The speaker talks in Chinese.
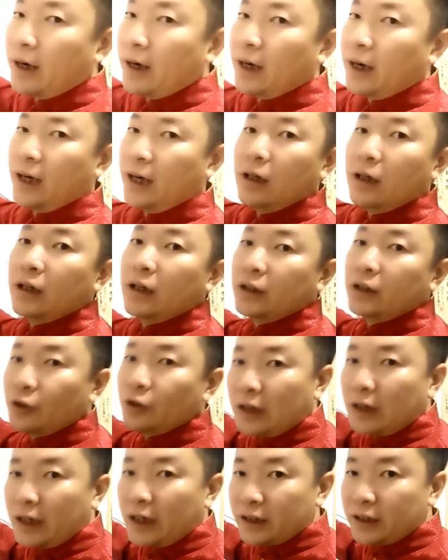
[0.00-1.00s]
了，就
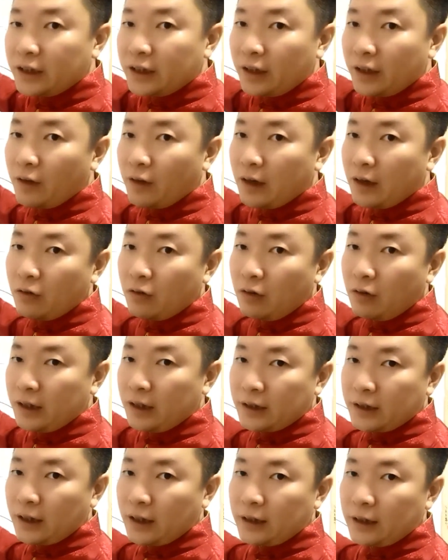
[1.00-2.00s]
开始讲翻卦
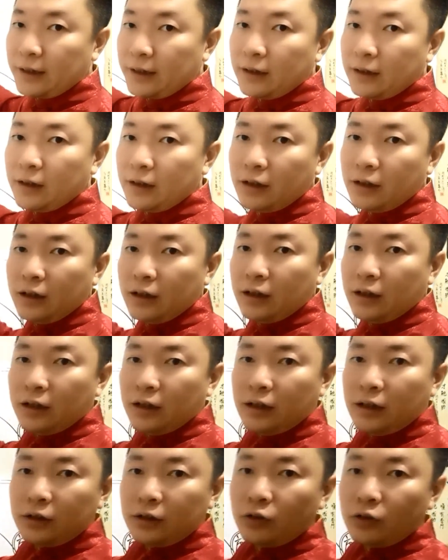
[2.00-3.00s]
掌了。
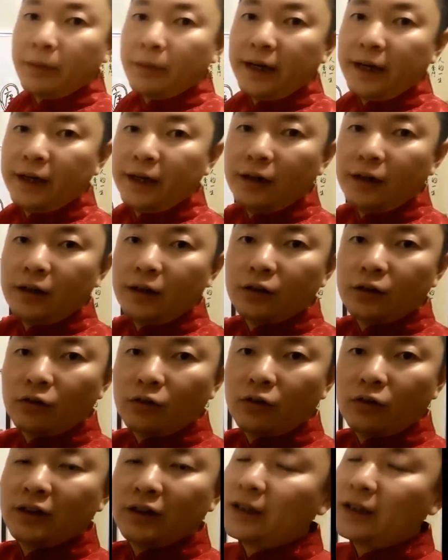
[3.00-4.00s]
懂了没？懂的话，
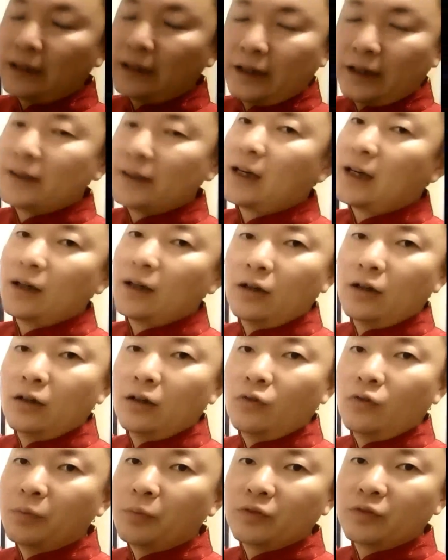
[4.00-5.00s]
真的点个赞哦。
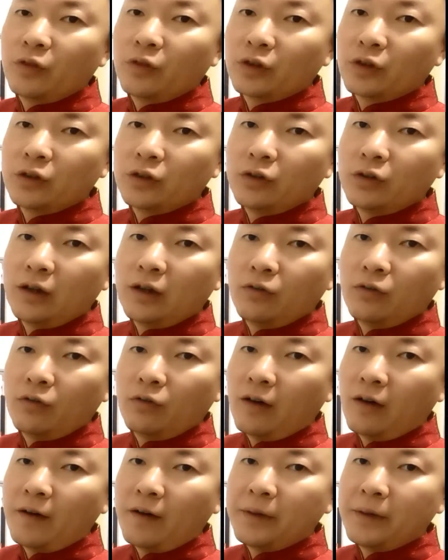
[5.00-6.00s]
我我这个话往
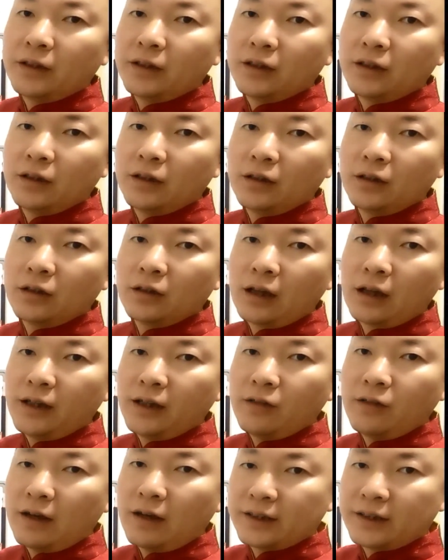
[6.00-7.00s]
外面还有
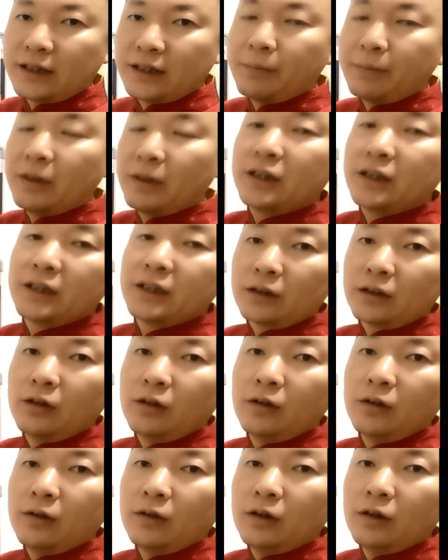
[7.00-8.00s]
往下面讲的
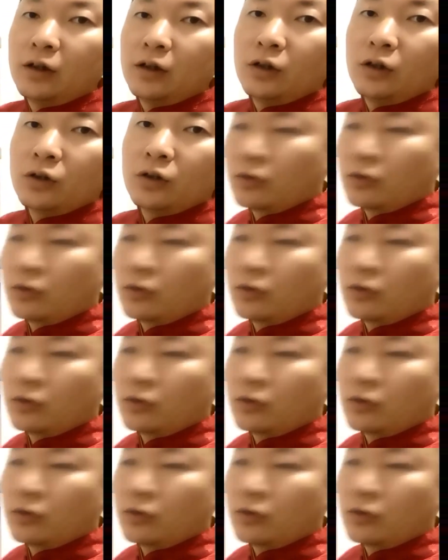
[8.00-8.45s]
哦。懂